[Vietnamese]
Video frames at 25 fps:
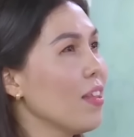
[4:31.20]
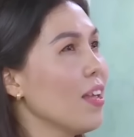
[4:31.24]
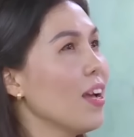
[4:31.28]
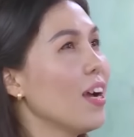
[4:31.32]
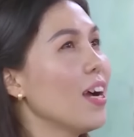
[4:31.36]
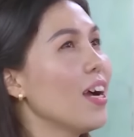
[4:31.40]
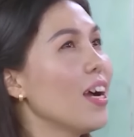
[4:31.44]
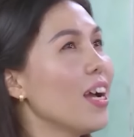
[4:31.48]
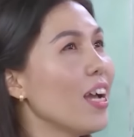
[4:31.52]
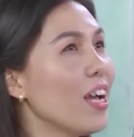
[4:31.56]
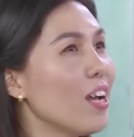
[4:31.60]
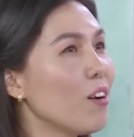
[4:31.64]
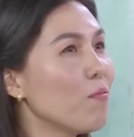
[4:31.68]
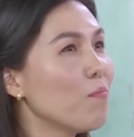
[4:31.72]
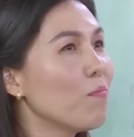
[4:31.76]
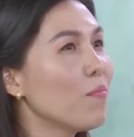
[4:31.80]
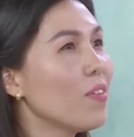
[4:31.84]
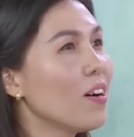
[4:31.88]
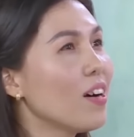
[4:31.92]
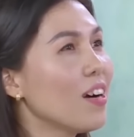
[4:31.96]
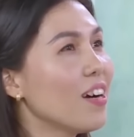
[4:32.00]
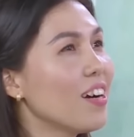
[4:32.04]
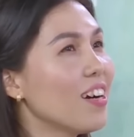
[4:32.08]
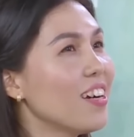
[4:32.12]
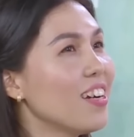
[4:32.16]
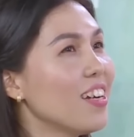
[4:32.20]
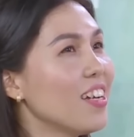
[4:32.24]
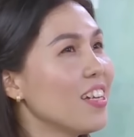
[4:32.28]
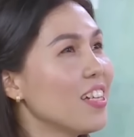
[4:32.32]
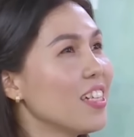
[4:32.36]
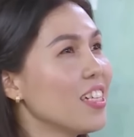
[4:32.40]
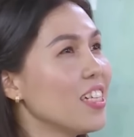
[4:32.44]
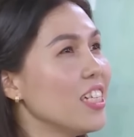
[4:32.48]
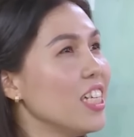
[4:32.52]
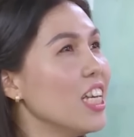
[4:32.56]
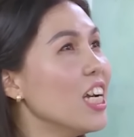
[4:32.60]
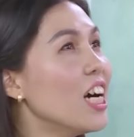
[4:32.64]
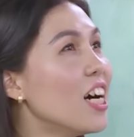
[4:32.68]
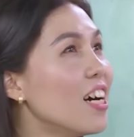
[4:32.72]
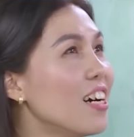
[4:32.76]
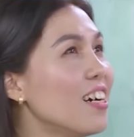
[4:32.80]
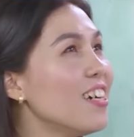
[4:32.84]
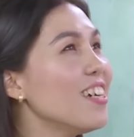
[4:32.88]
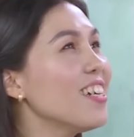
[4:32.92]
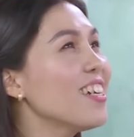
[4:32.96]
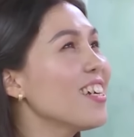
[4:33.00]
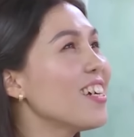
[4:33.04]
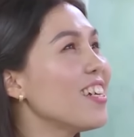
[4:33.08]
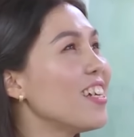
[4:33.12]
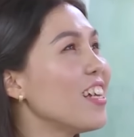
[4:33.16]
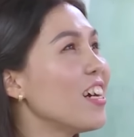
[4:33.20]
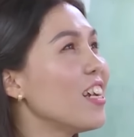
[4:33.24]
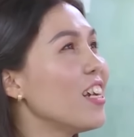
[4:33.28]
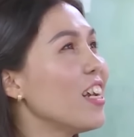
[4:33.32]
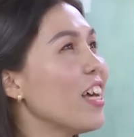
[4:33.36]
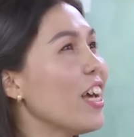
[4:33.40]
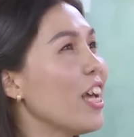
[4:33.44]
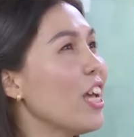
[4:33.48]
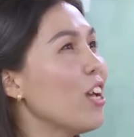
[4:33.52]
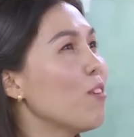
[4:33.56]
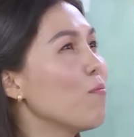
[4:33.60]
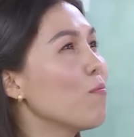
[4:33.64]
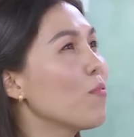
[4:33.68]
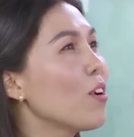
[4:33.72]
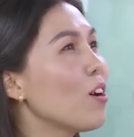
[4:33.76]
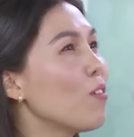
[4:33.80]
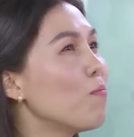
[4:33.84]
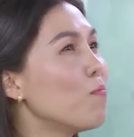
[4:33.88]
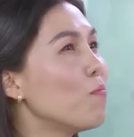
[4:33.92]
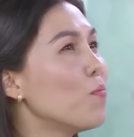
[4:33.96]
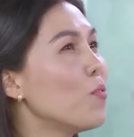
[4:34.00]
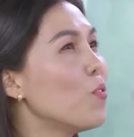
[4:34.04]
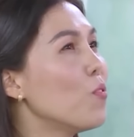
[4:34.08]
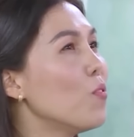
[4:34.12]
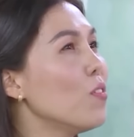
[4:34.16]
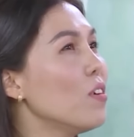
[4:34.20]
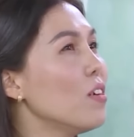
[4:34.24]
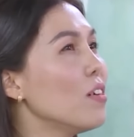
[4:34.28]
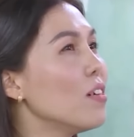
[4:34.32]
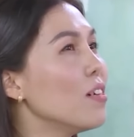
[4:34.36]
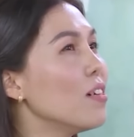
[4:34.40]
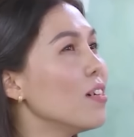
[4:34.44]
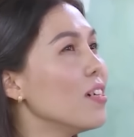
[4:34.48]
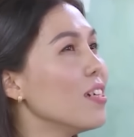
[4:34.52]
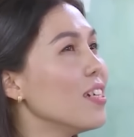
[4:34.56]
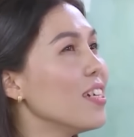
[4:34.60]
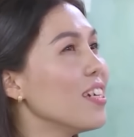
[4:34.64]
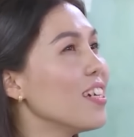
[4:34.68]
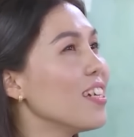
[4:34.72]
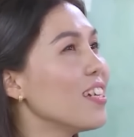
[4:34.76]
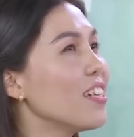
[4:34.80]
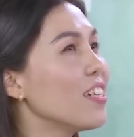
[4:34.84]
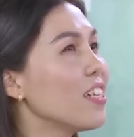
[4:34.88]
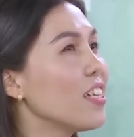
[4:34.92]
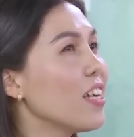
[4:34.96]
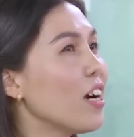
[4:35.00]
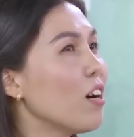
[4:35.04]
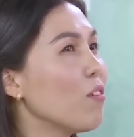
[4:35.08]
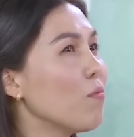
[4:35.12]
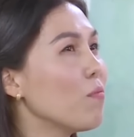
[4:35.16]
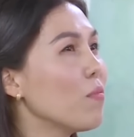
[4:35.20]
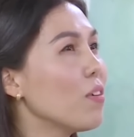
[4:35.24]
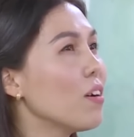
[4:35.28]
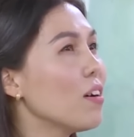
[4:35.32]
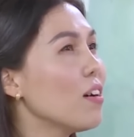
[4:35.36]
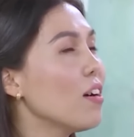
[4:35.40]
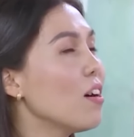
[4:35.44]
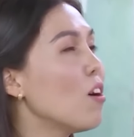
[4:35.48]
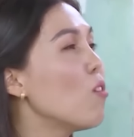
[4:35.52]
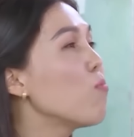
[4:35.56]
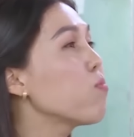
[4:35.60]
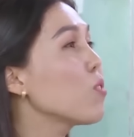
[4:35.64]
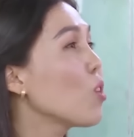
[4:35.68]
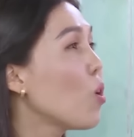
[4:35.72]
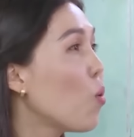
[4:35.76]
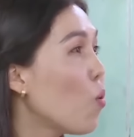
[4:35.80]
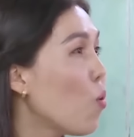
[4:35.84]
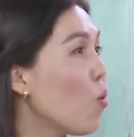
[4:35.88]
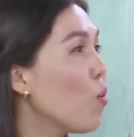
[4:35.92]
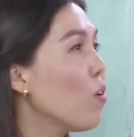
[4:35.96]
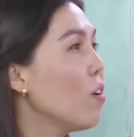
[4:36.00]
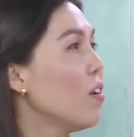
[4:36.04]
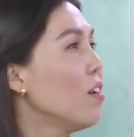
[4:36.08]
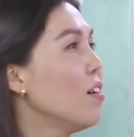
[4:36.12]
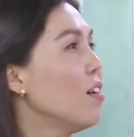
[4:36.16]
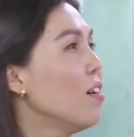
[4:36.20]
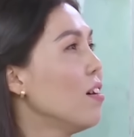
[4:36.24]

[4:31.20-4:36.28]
Dạ, yeah, em dị ứng cho nên là em không muốn người chồng đó hút thuốc.